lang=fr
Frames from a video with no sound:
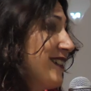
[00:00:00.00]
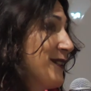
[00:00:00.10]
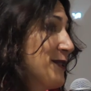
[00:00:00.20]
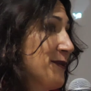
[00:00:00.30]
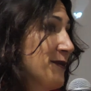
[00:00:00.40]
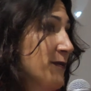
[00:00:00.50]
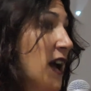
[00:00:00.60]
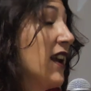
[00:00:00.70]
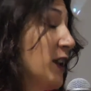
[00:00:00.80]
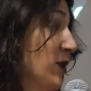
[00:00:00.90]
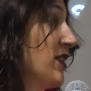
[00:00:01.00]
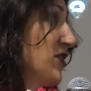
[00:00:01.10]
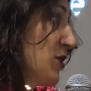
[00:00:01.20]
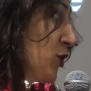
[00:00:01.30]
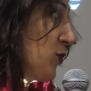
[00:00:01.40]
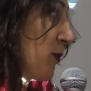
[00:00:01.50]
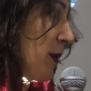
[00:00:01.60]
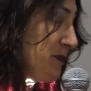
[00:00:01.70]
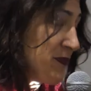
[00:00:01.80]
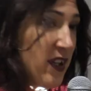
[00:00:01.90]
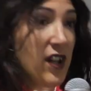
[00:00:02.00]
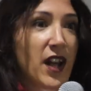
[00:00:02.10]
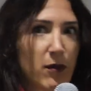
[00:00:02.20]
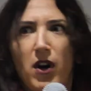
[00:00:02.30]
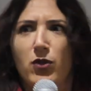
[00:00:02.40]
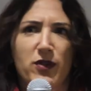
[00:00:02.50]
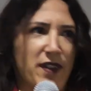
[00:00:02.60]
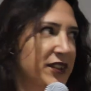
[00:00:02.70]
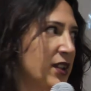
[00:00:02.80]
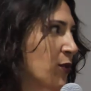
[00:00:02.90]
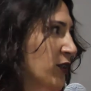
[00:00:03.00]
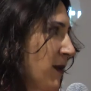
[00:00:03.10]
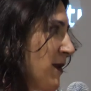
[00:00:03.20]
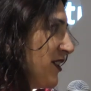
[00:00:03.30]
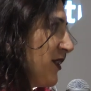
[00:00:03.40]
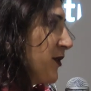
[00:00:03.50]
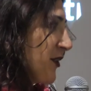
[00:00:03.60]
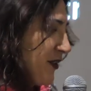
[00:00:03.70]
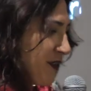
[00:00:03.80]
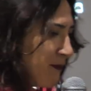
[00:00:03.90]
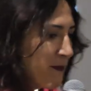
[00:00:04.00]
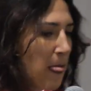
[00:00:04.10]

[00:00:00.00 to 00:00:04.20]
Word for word: ben, à l'école d'ingénieurs de Purpan, et également à l'université Paul Sabatier de temps en temps.